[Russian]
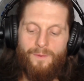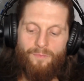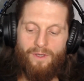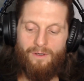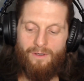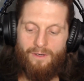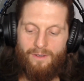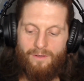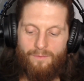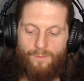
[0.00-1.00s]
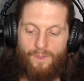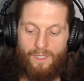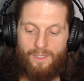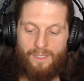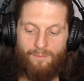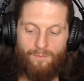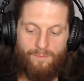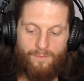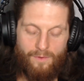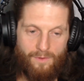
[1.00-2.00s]
а, или там
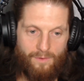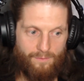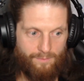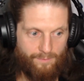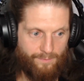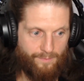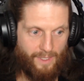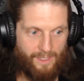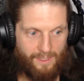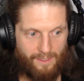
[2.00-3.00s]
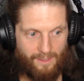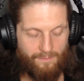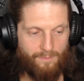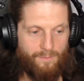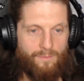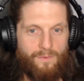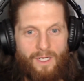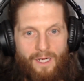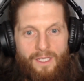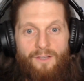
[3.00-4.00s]
а, какие-то
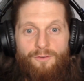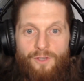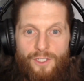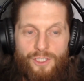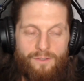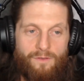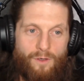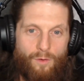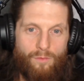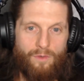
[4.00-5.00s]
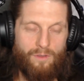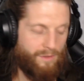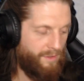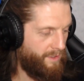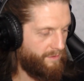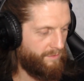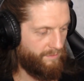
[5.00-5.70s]
дорогие вещи вокруг, да,